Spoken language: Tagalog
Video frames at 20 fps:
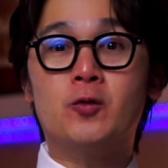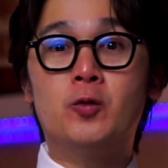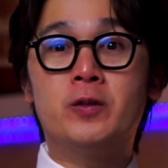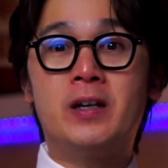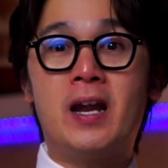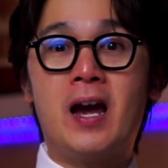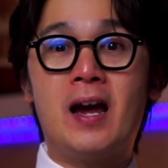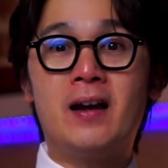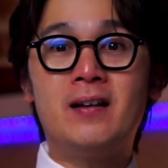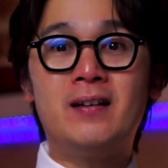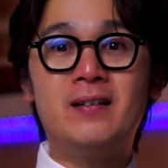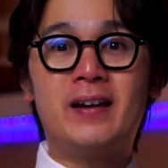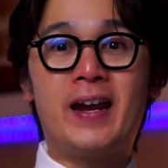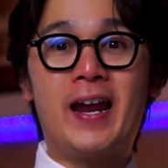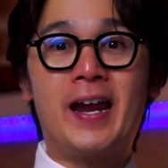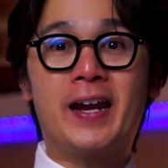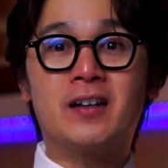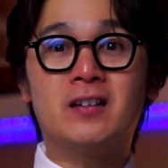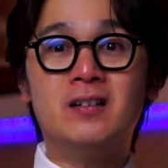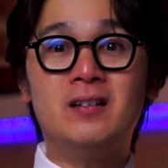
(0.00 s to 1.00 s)
unang
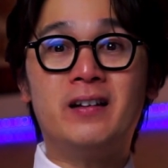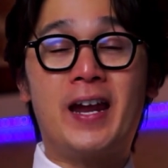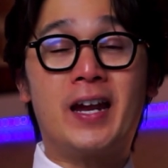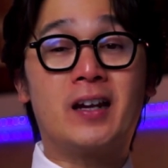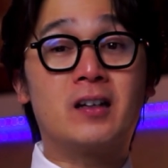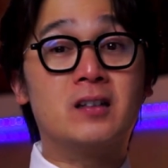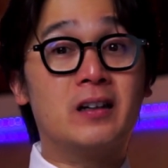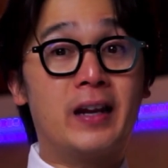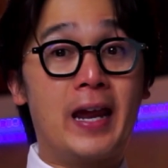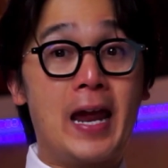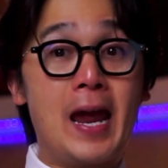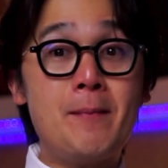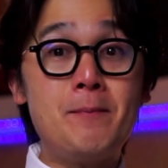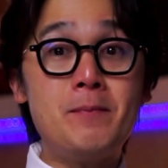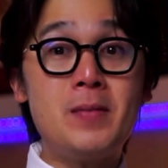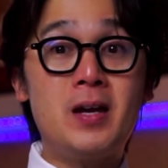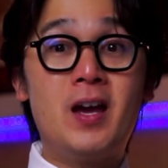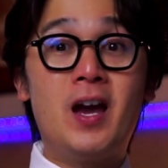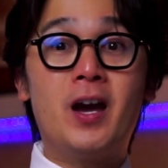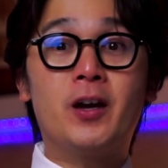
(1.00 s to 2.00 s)
angle, angle
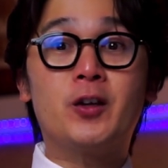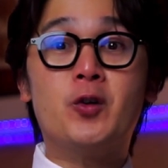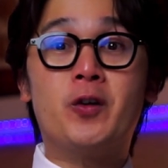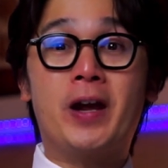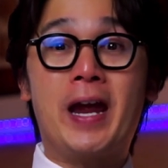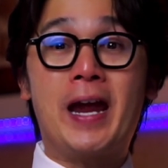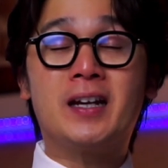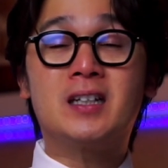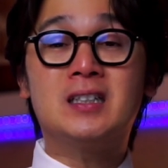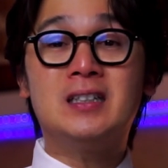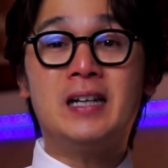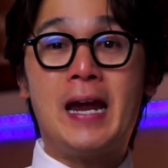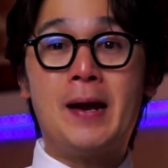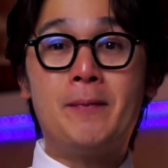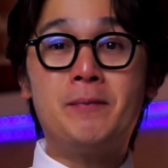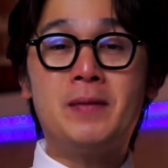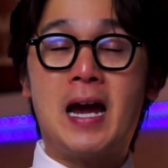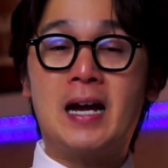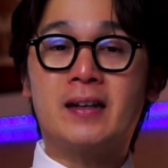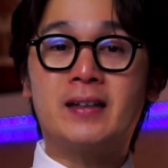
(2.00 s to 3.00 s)
M. Yung angle
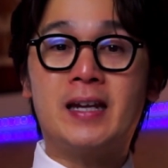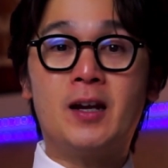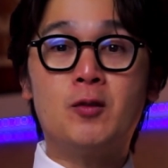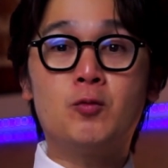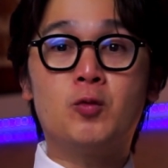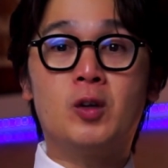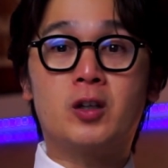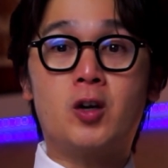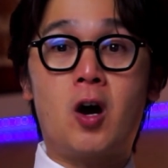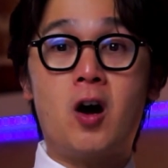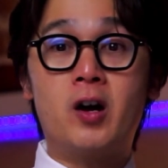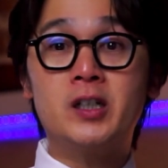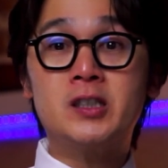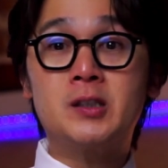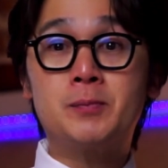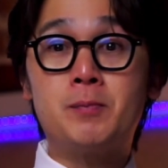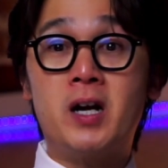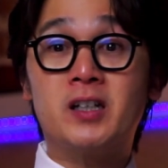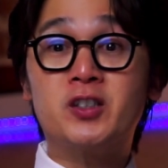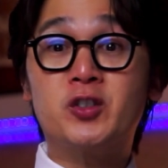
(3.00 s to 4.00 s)
M natin will
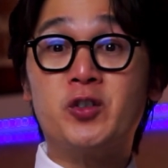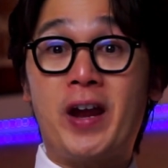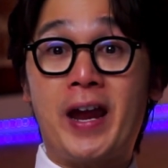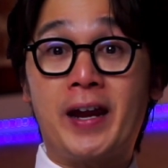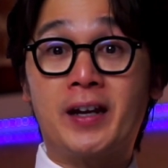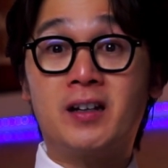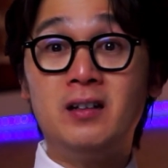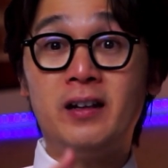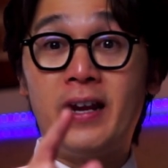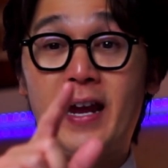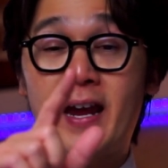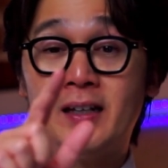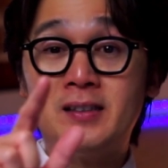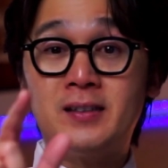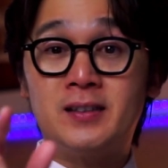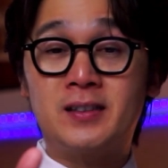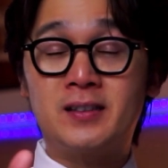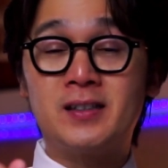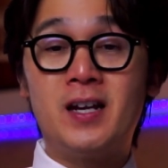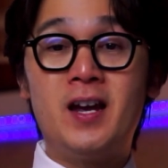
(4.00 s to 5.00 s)
correspond to angle
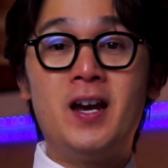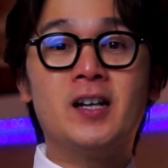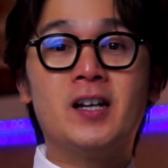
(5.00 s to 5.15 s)
S.